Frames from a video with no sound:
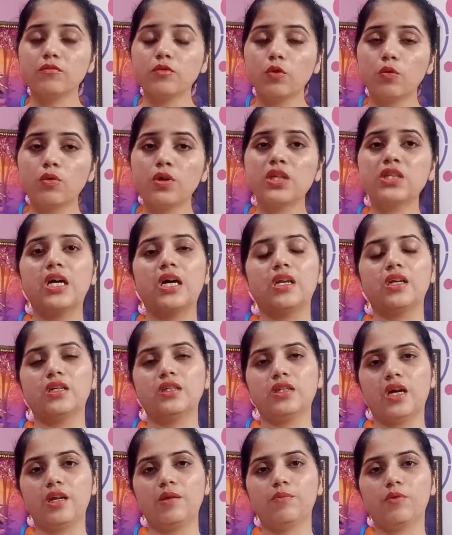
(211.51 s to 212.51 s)
तो ही सारी की
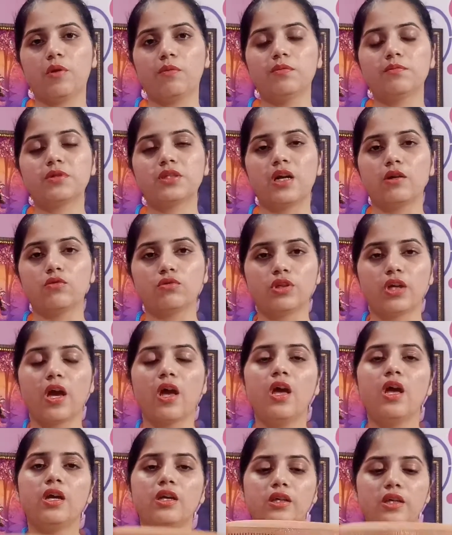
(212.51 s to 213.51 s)
सारी प्रॉब्लम स्टार्ट होती है
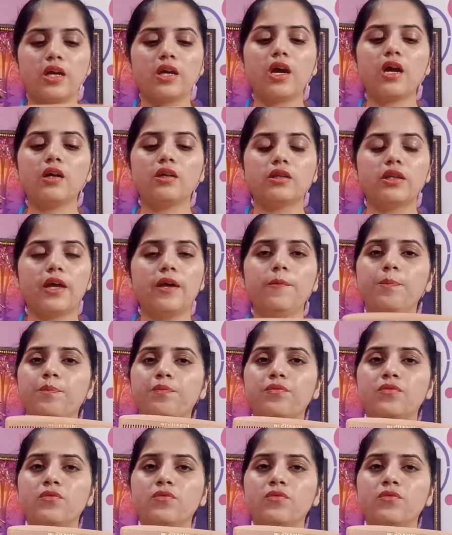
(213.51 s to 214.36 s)
ये क्या करता है